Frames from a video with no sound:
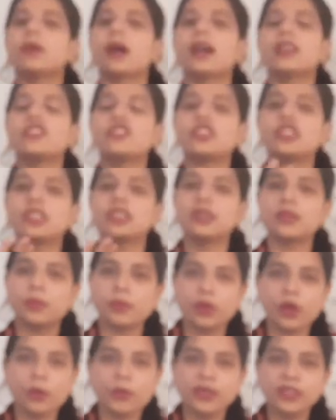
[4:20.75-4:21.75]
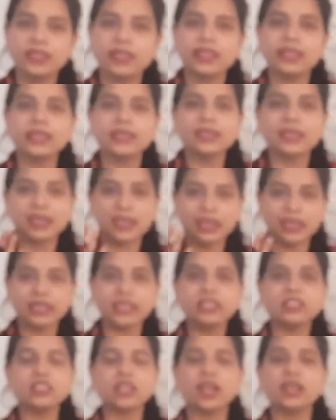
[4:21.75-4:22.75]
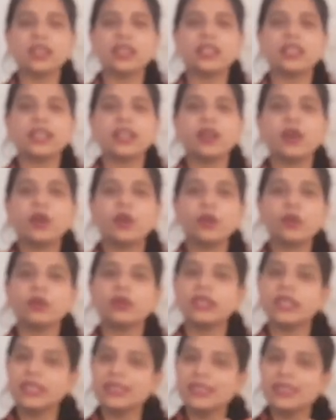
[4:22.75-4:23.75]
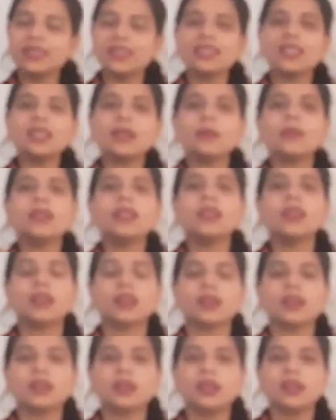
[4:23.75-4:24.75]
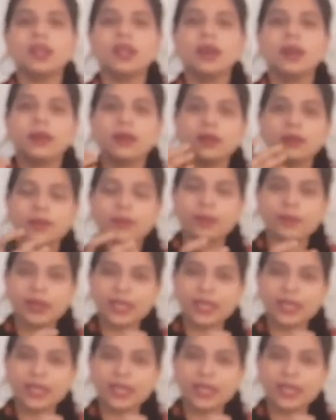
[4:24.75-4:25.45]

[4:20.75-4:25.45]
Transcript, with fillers: बातचीत प्रॉपर तरीके से करी जा रही है और उनके जितने भी आ, आ,